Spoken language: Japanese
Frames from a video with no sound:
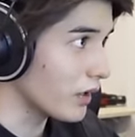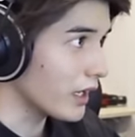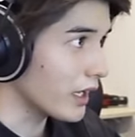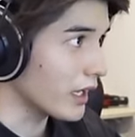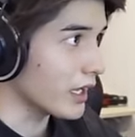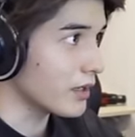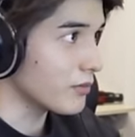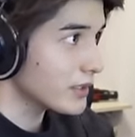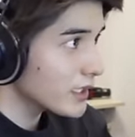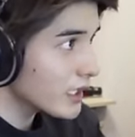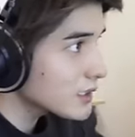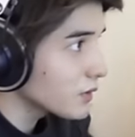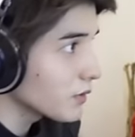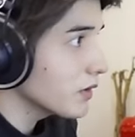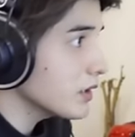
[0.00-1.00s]
えー、ま
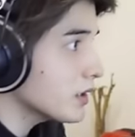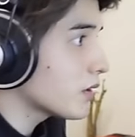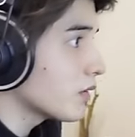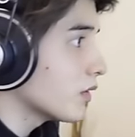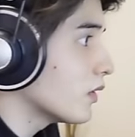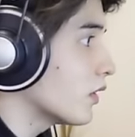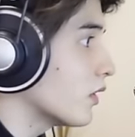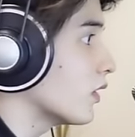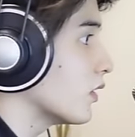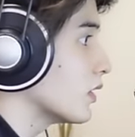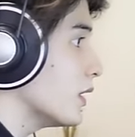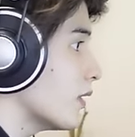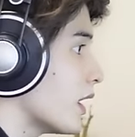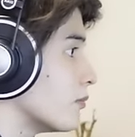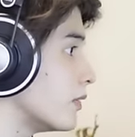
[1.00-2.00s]
たその人
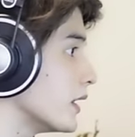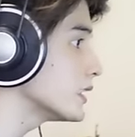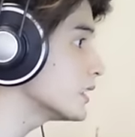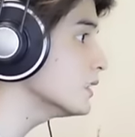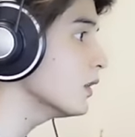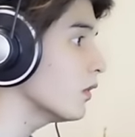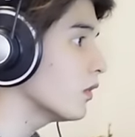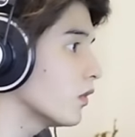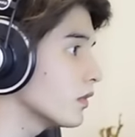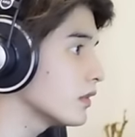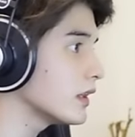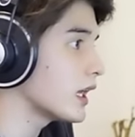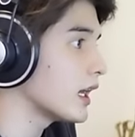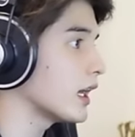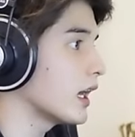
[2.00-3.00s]
には別の
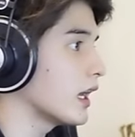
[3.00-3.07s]
女、